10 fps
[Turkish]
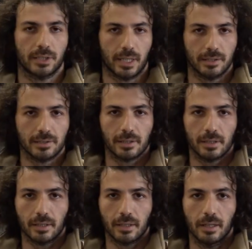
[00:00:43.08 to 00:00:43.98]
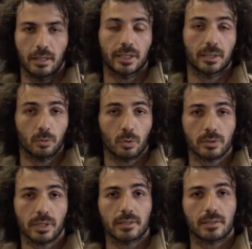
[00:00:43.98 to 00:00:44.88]
Kendisiyle
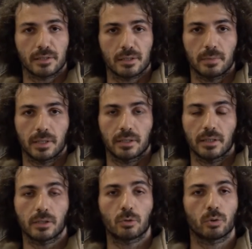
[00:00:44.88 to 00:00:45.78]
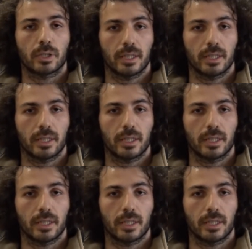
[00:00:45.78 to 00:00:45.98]
2018 Kasım ayında Yetik Ülke